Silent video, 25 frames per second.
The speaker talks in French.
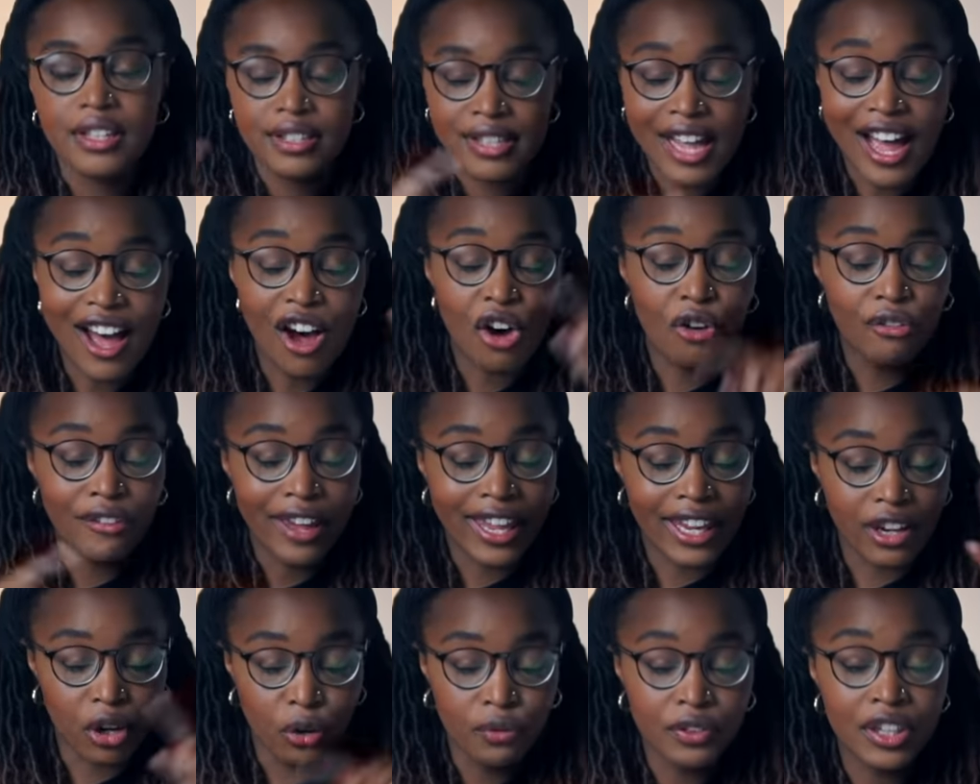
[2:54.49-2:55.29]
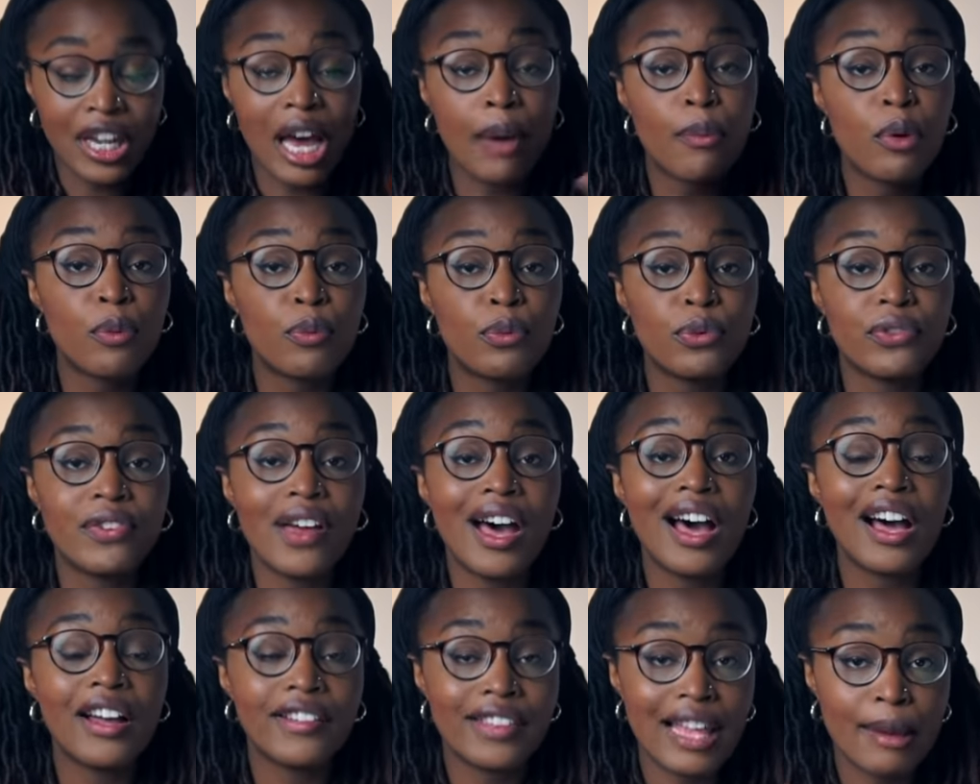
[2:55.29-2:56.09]
Ça, on va y revenir un peu plus
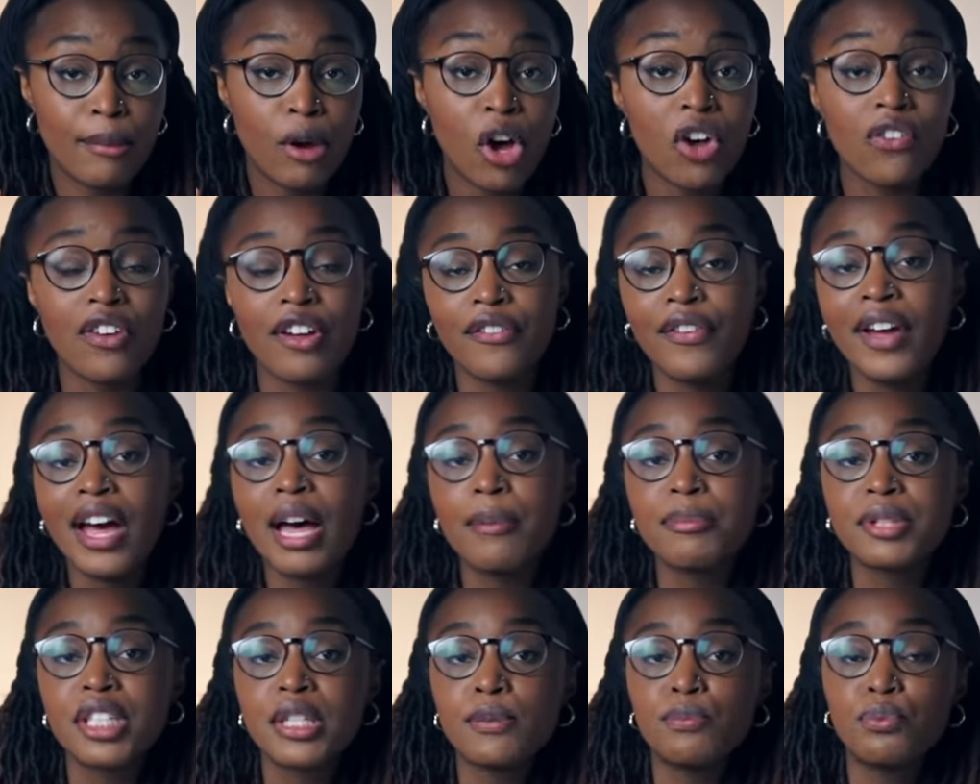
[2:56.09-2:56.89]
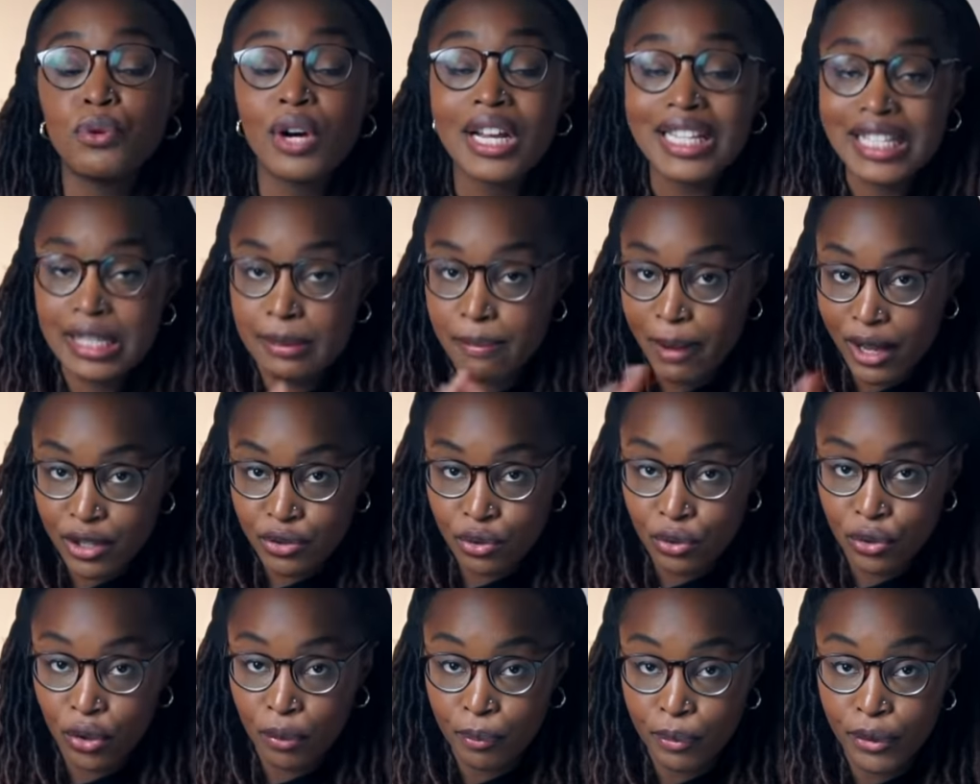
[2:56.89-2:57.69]
tard. D'abord, on va faire un petit point
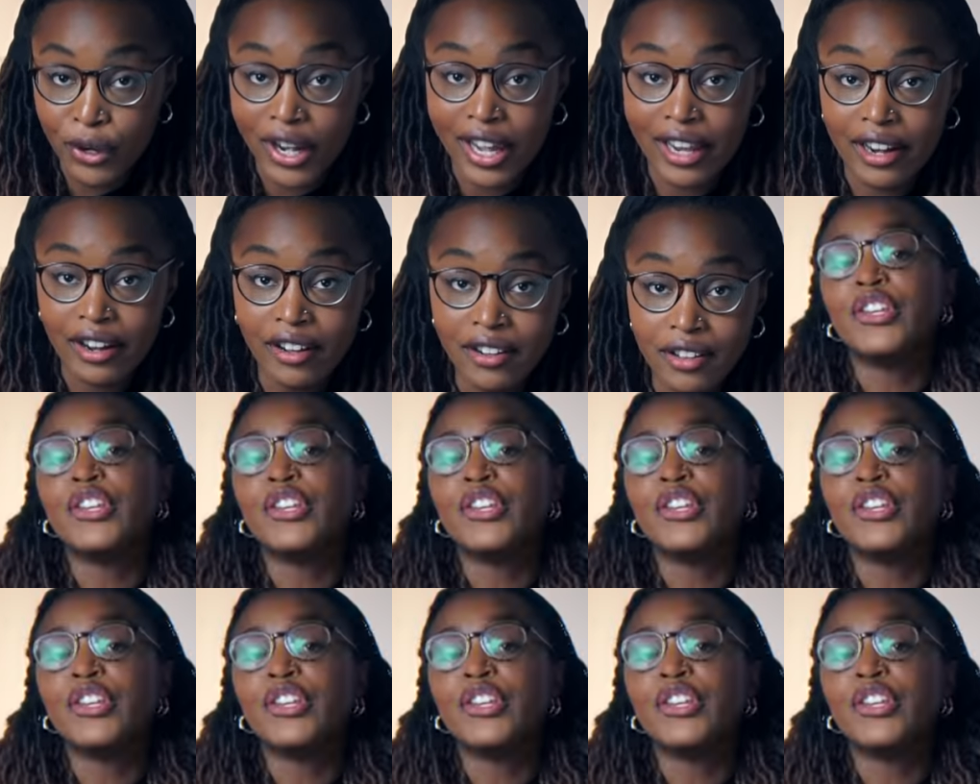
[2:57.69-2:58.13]
spatio-temporel. Hein.